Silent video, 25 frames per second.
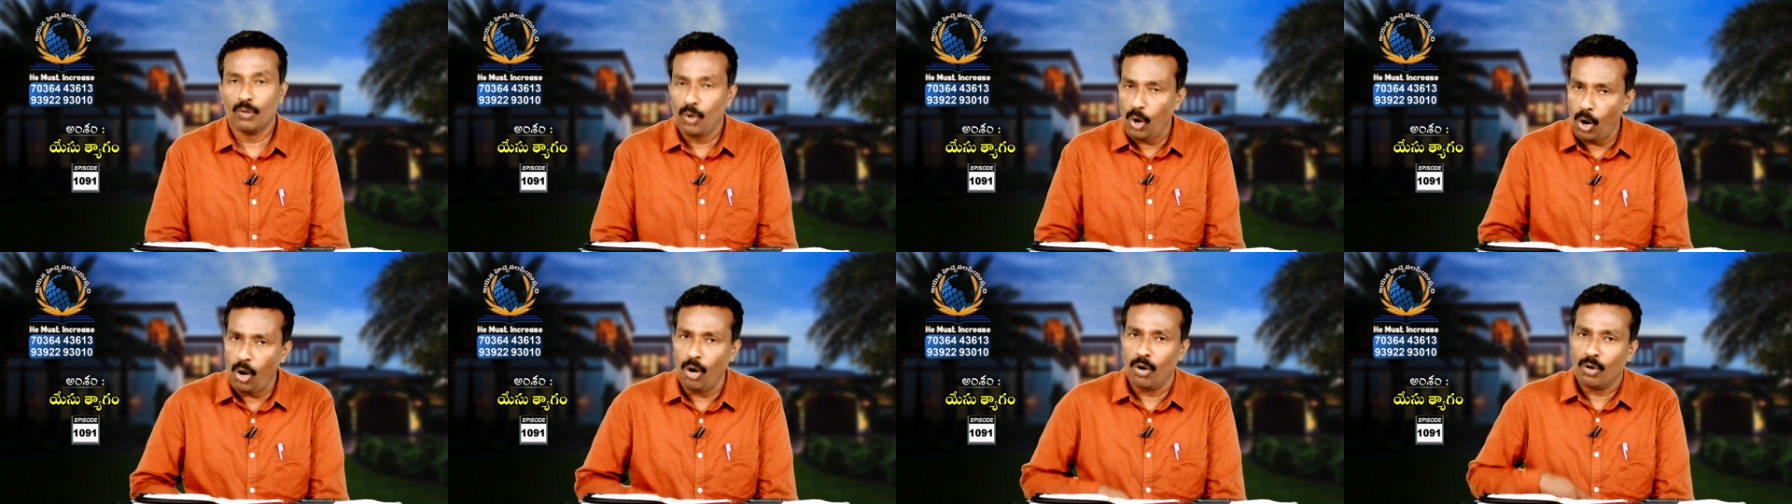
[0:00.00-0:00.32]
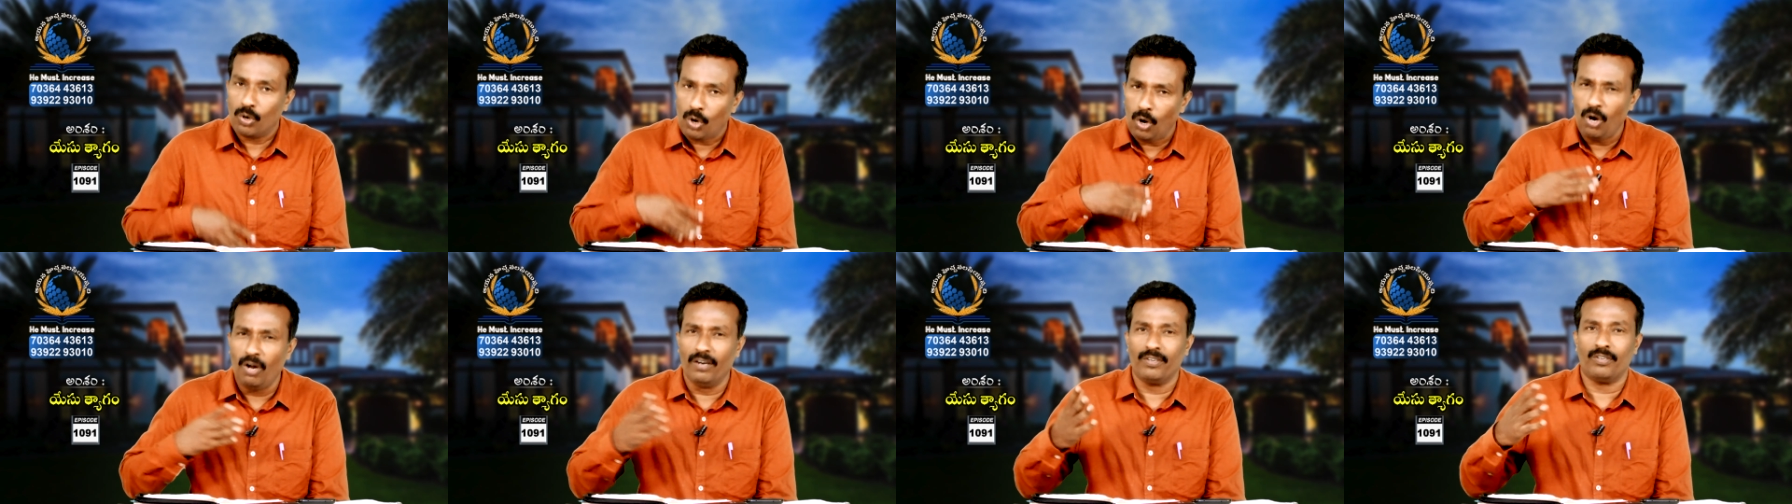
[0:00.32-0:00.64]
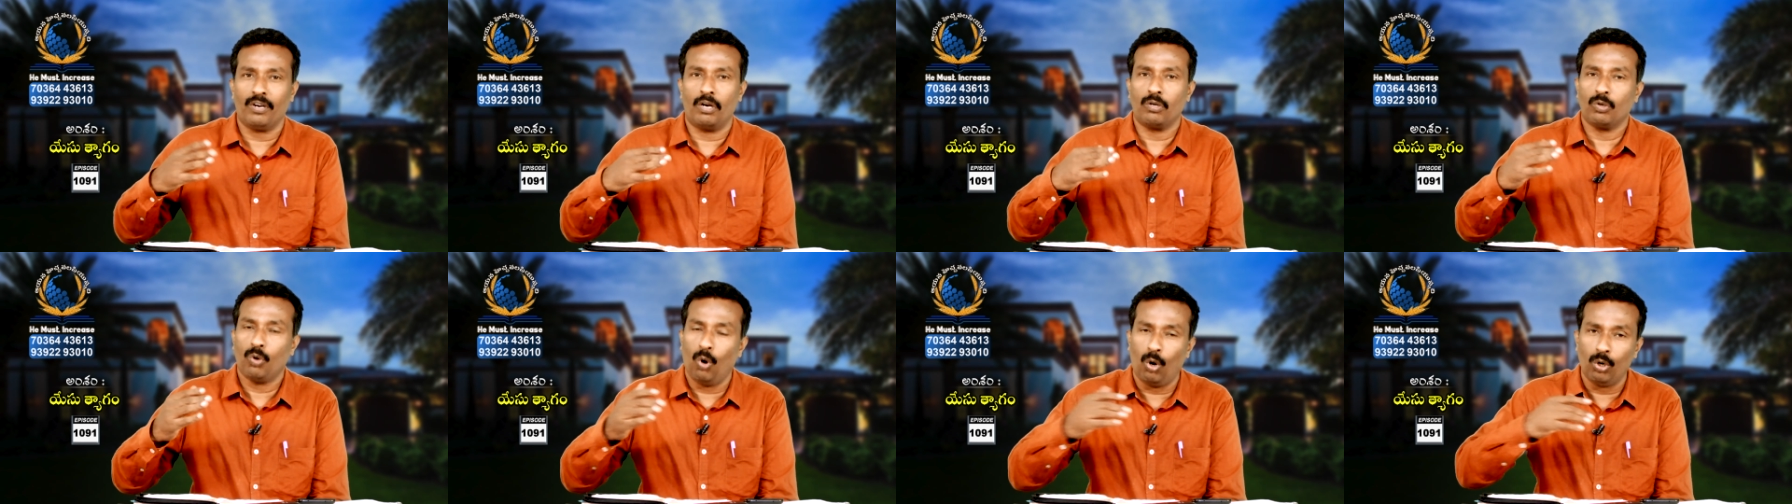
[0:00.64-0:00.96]
గో గో
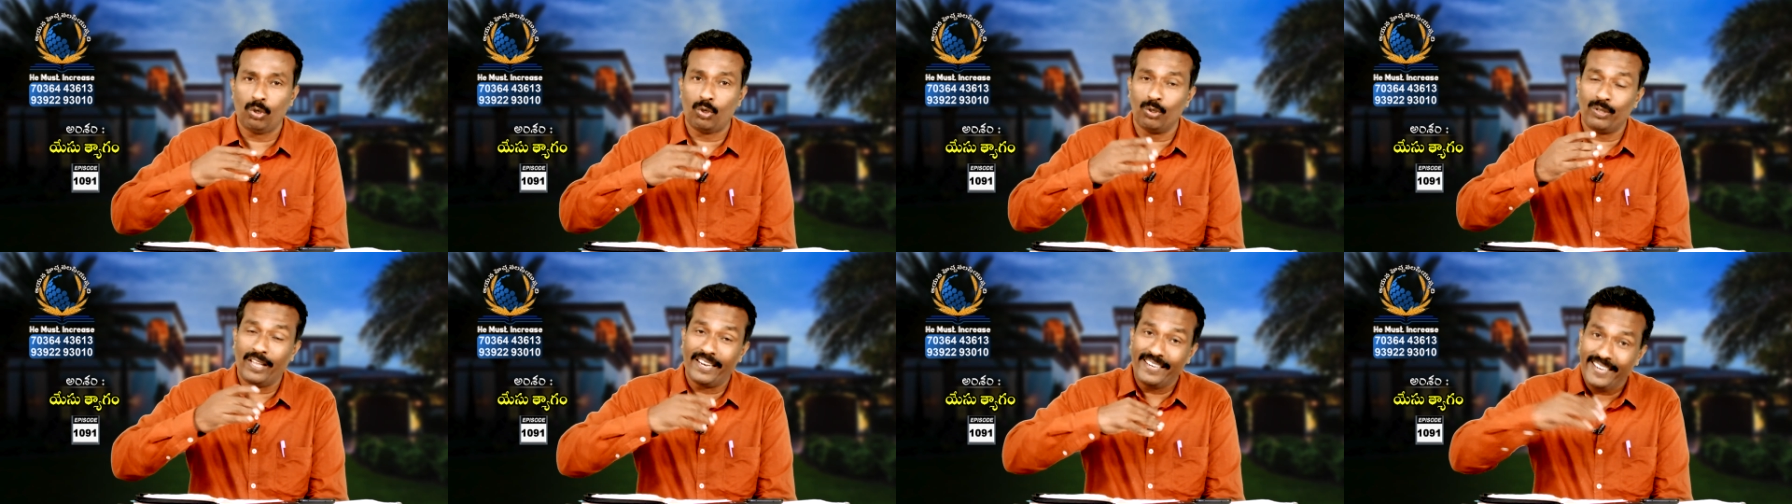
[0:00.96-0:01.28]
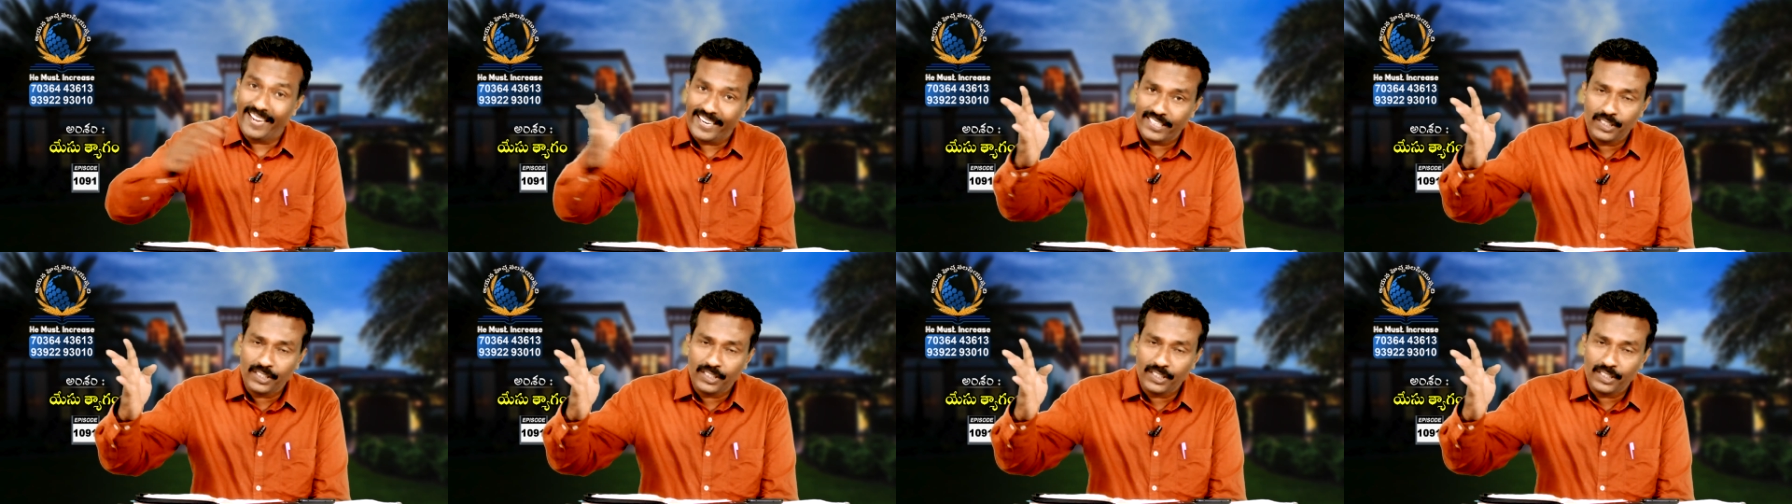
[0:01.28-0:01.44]
అంటారు గో టు ద